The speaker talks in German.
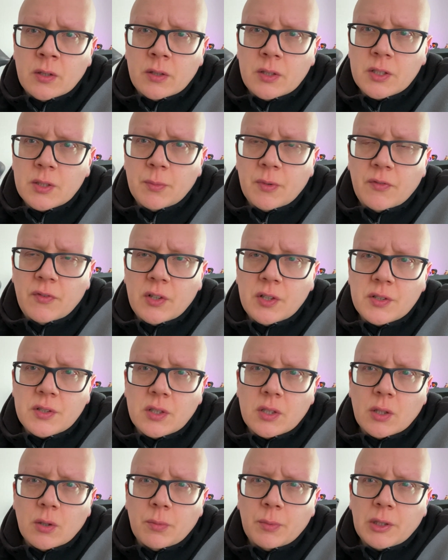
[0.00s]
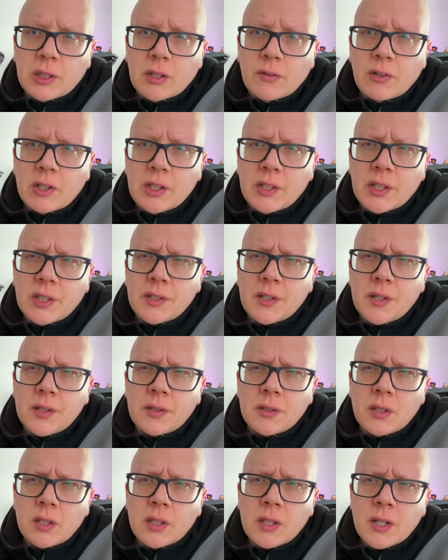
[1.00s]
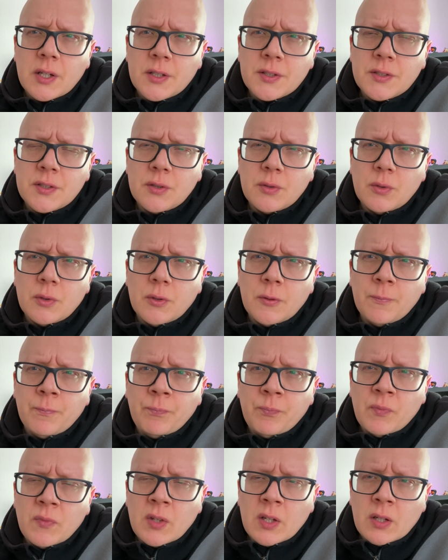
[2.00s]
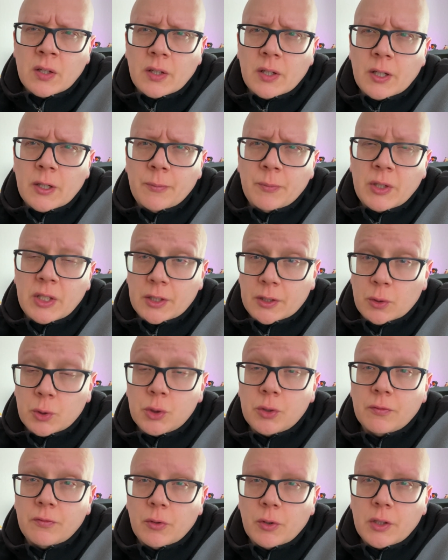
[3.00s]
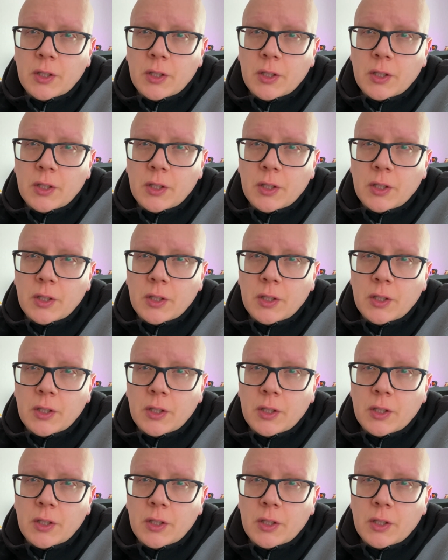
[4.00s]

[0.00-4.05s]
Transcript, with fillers: Diese befindet sich auch mittlerweile in der dritten Generation. Ähm, ich hatte auch schon vor